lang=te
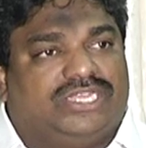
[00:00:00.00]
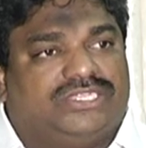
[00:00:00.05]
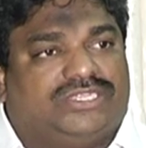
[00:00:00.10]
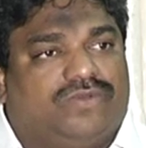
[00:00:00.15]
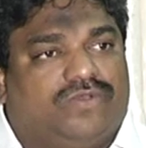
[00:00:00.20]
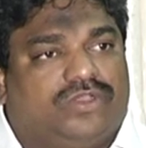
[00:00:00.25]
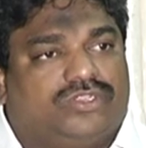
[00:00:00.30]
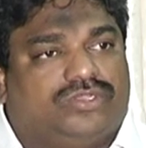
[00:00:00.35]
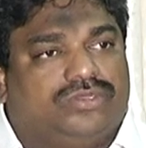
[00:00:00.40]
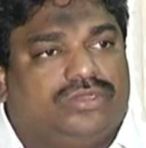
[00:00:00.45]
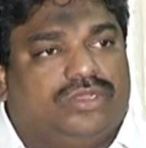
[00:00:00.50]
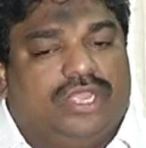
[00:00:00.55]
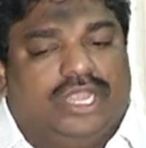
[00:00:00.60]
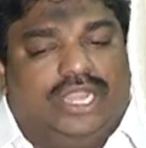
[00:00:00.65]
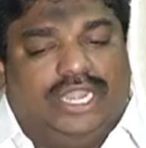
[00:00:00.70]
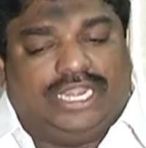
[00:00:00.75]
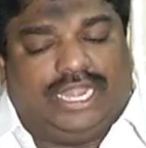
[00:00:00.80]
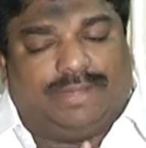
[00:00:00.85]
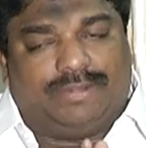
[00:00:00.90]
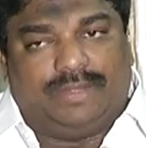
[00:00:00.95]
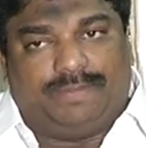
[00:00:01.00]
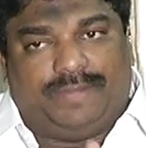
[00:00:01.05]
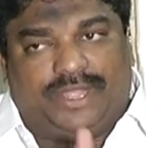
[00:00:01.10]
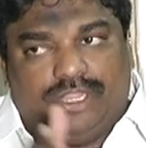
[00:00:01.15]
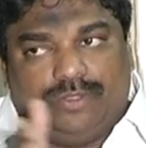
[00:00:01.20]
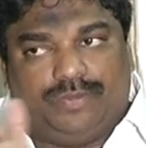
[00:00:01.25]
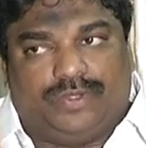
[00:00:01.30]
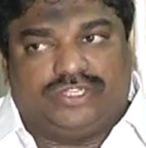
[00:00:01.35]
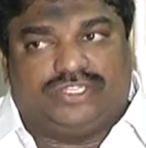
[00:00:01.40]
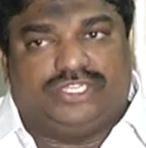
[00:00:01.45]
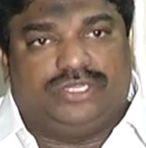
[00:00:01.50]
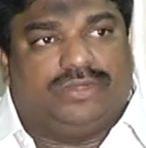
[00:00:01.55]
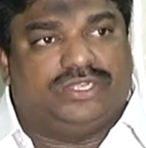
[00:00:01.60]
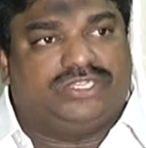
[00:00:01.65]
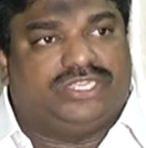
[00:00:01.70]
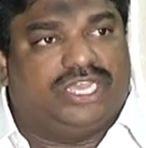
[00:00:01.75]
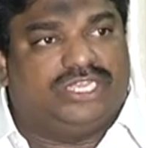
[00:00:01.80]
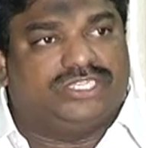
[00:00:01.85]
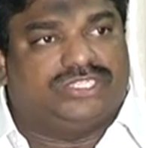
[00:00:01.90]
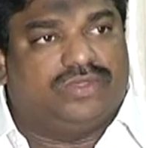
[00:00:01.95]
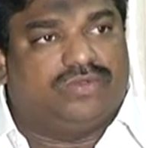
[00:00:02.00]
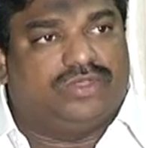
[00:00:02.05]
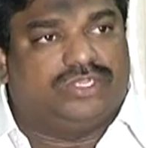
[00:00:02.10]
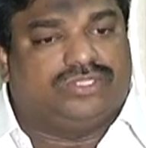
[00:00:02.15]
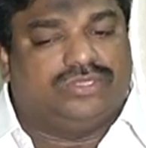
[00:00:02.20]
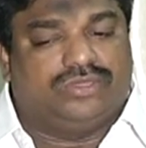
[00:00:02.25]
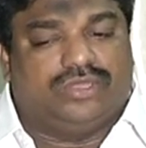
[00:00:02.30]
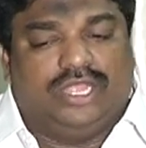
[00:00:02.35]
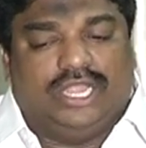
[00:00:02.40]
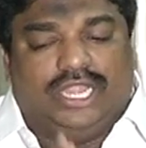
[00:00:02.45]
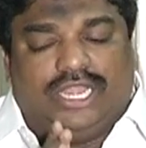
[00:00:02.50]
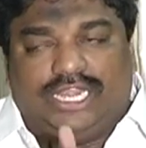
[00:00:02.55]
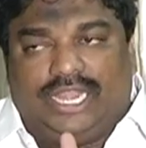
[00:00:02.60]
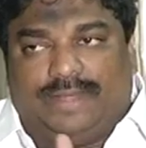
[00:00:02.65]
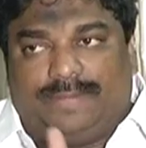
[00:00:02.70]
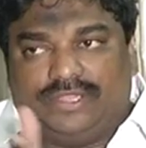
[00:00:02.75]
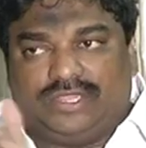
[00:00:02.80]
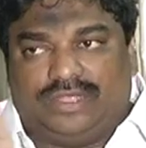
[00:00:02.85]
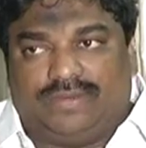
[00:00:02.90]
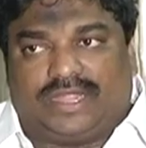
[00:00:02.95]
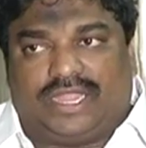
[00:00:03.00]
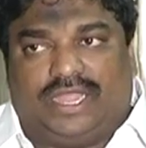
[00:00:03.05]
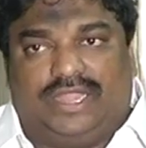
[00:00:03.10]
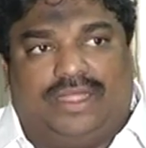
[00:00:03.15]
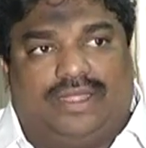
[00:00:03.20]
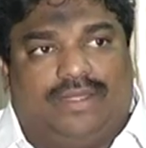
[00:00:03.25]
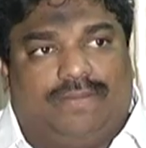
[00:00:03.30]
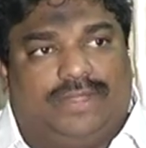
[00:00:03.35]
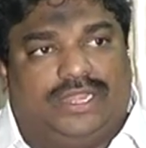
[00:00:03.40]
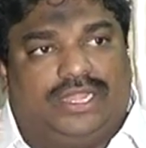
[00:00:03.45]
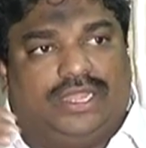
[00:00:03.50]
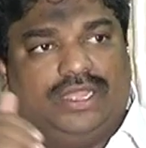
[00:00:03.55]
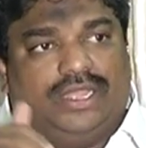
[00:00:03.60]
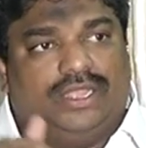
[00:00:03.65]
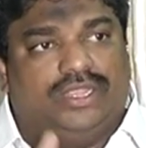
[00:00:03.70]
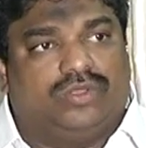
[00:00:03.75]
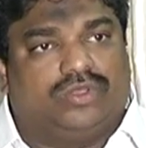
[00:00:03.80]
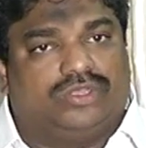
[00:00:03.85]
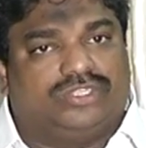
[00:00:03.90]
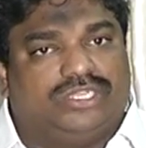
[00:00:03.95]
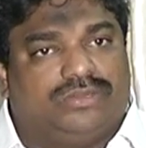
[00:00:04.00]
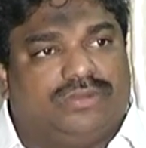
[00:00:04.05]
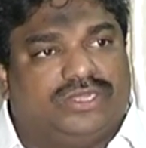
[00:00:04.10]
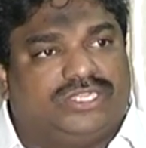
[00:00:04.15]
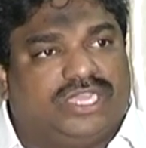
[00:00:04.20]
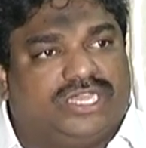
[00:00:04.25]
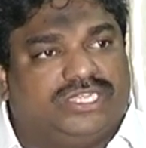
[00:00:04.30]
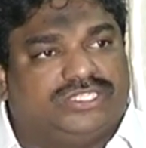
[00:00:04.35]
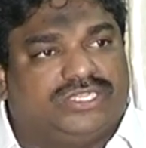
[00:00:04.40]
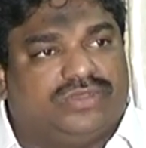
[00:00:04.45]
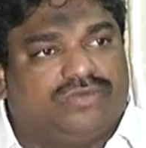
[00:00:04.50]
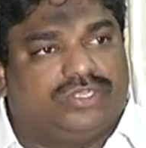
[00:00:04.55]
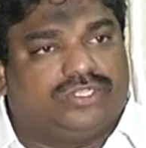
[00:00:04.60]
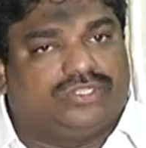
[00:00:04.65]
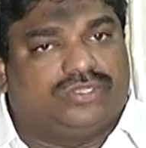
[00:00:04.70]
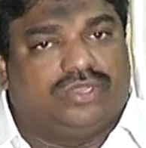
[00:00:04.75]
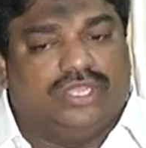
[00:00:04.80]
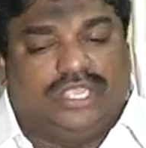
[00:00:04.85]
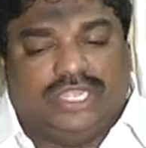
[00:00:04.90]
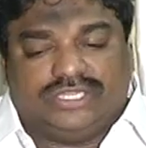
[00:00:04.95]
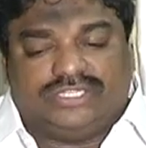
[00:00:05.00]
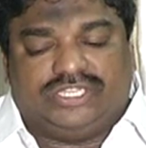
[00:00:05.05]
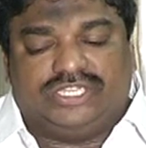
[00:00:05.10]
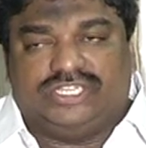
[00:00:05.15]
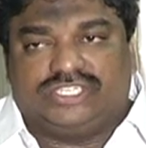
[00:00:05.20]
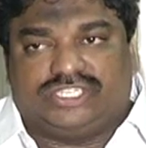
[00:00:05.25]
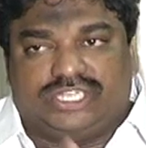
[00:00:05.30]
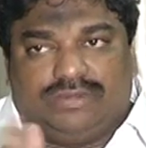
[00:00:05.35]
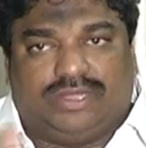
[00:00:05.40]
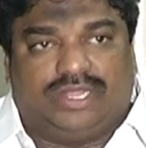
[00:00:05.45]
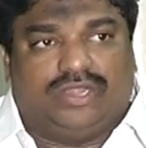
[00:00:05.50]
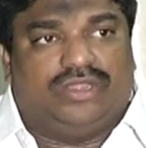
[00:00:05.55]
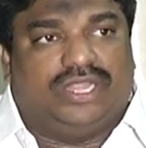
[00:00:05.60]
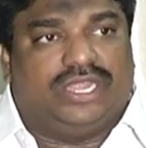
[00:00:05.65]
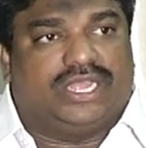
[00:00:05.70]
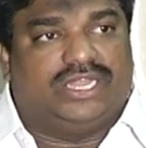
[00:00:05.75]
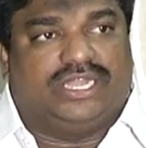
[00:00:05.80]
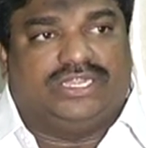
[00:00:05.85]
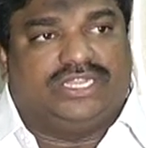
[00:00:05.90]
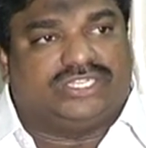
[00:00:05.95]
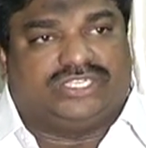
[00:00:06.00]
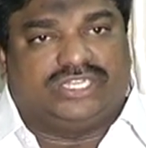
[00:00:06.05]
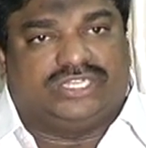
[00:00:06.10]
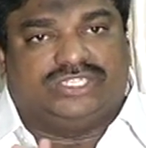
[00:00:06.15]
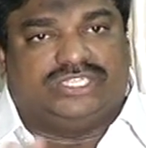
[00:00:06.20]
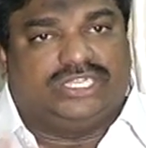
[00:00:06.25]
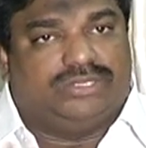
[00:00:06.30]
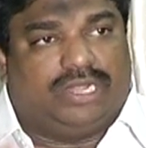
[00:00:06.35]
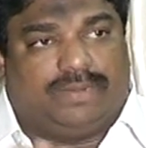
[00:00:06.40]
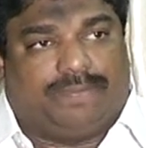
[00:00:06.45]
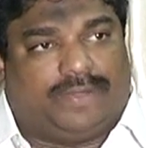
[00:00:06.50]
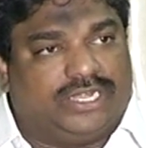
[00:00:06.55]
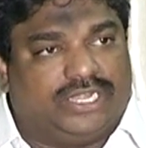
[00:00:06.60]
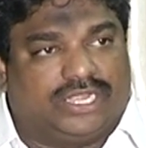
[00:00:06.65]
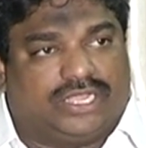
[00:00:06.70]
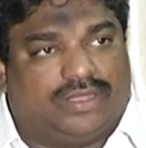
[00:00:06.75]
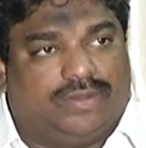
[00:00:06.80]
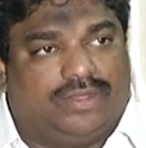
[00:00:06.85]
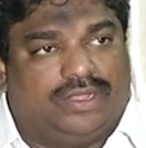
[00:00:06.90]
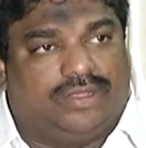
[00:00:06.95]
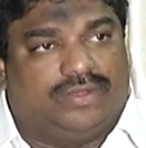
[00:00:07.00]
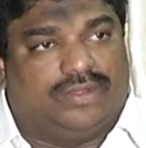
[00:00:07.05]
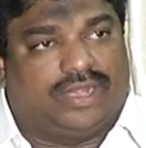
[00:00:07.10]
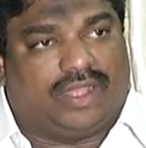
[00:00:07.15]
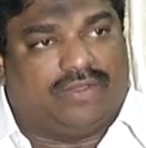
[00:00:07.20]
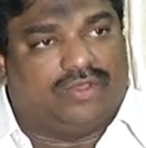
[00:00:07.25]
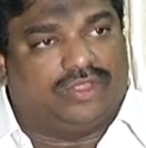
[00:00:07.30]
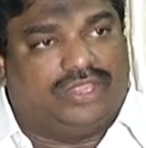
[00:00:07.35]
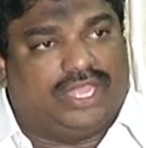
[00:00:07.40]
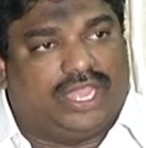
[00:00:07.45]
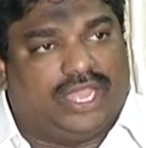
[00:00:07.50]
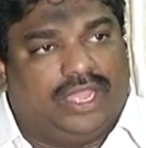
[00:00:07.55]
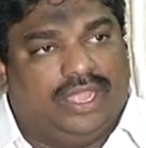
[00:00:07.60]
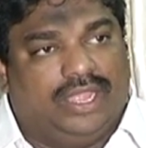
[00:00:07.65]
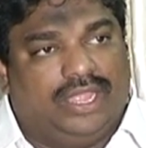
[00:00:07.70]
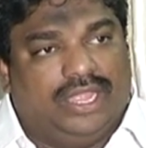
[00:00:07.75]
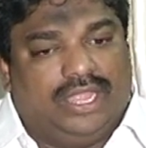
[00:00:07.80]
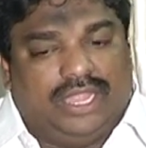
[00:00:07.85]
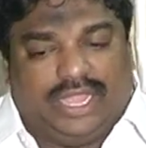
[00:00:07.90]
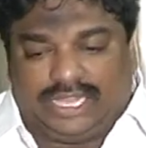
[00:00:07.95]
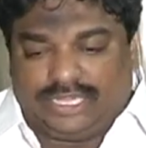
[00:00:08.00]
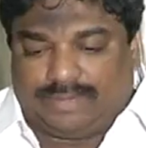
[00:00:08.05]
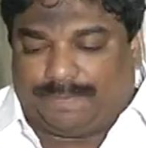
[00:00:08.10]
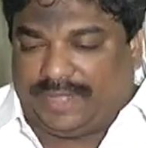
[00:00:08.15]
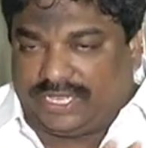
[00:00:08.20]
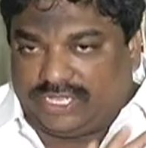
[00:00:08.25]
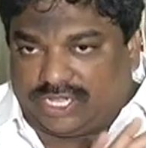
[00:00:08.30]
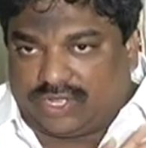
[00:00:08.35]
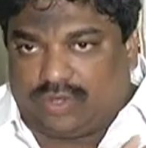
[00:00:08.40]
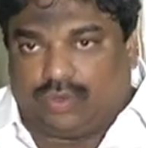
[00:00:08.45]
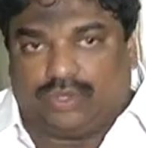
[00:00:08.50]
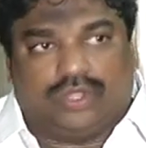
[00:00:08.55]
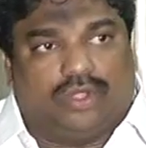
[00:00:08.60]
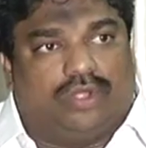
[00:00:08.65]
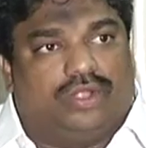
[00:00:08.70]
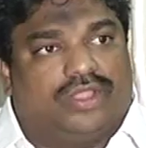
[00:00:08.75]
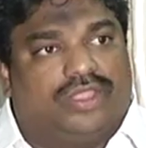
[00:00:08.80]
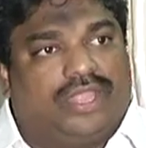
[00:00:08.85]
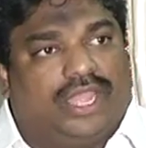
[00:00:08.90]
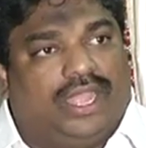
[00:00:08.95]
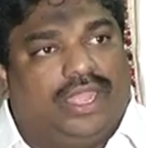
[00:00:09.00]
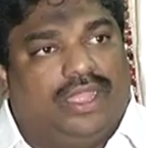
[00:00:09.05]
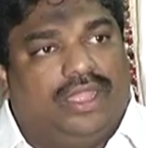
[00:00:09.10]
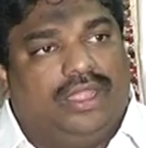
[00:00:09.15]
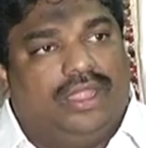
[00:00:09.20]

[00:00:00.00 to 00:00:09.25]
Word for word: ఛాన్స్ ఇవ్వచ్చు లేకపోతే బందిపోటు సినిమా ఛాన్స్ ఇవ్వచ్చు లేకపోతే మన ఇంకో సినిమా ఛాన్స్ ఇవ్వచ్చు చిన్న సినిమాలు ఉన్నాయి కదా అంటే చిన్న సినిమాలు పండగ రావద్దా అంటే పండగ ఉండకూడదా